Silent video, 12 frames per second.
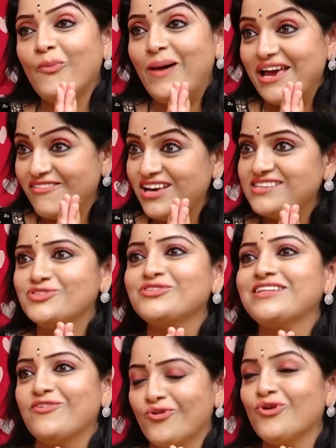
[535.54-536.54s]
భయం
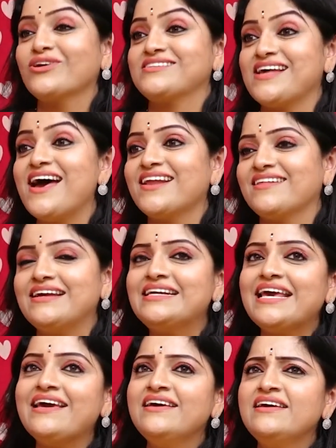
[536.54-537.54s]
వేస్తుంది ఒక్కొక్కసారి అయితే
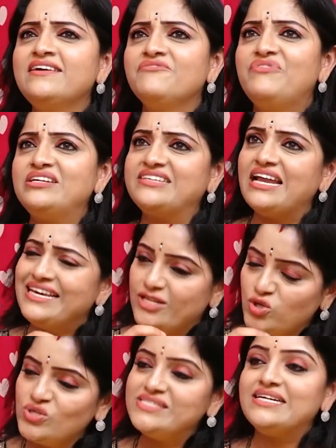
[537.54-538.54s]
అంటే వాళ్ళు చాలా
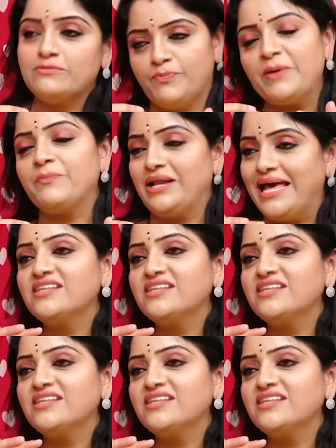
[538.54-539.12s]
ఇన్నోసెంట్ పీపుల్